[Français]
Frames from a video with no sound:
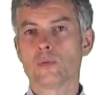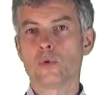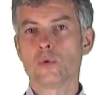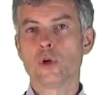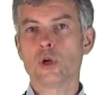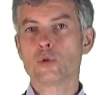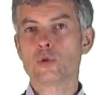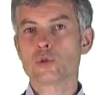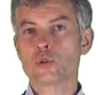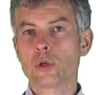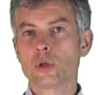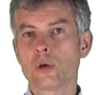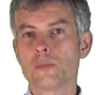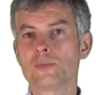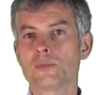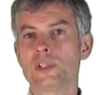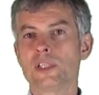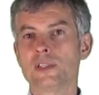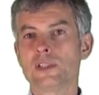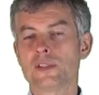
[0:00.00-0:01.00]

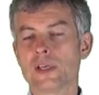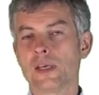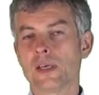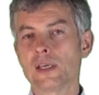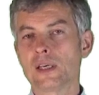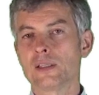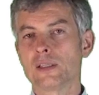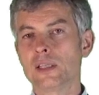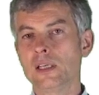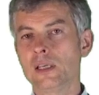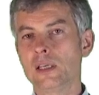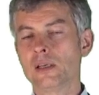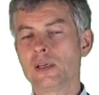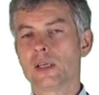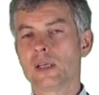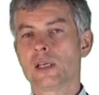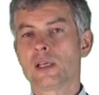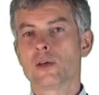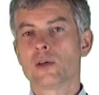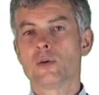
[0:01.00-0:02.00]
l'ensemble des ART
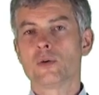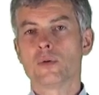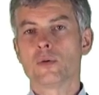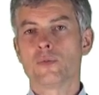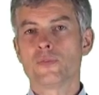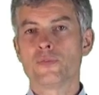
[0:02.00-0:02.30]
euh,